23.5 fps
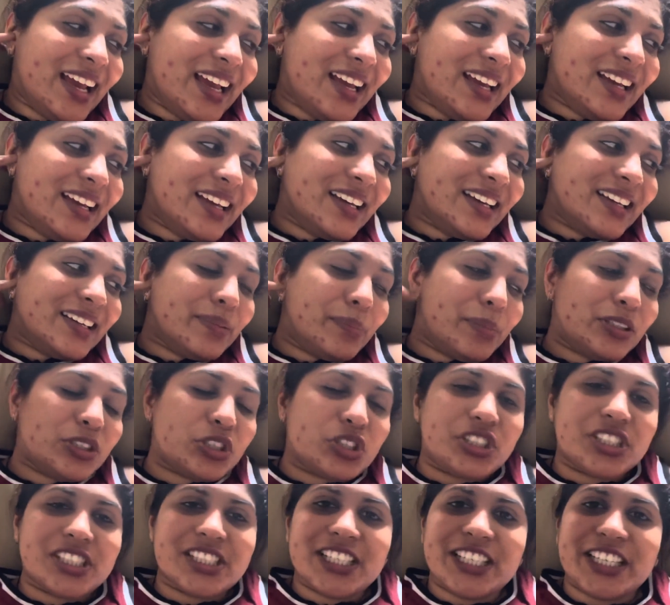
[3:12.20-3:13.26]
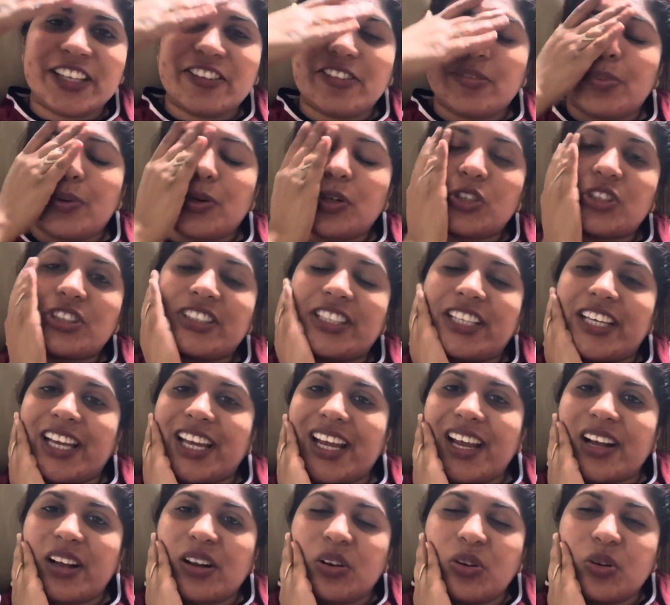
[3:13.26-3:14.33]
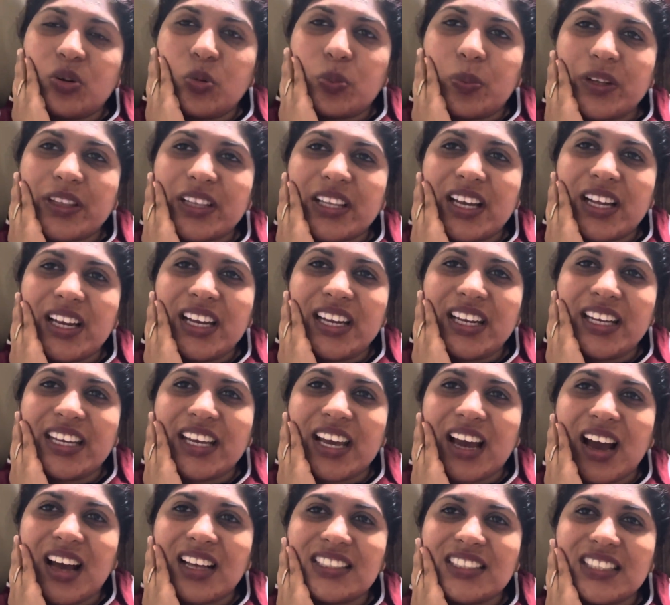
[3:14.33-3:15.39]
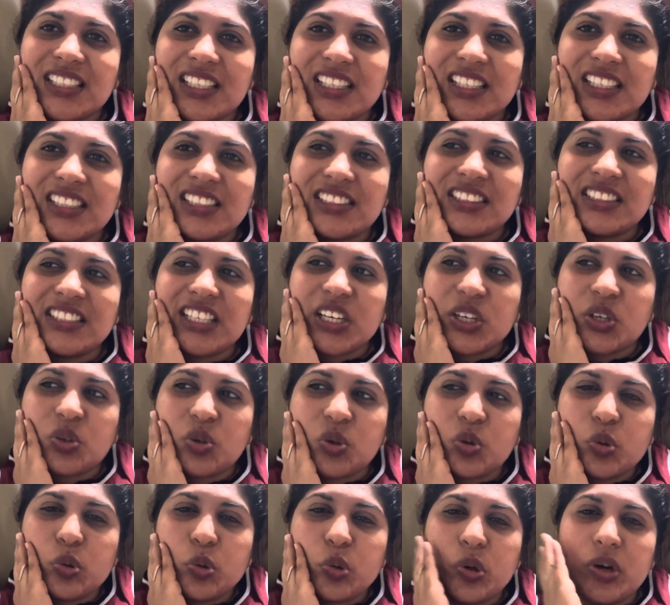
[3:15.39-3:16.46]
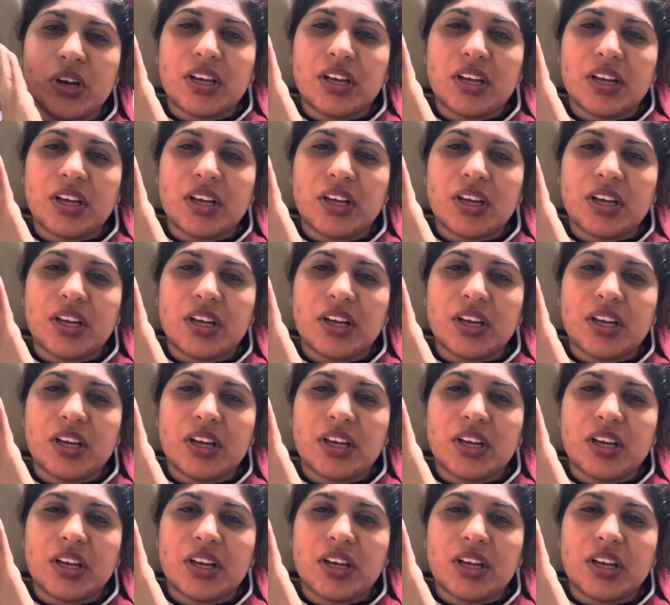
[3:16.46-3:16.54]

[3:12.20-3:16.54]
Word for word: है मैं सोच रही थी टीवी पे कुछ देख लू पता नहीं क्या सीरीज देखू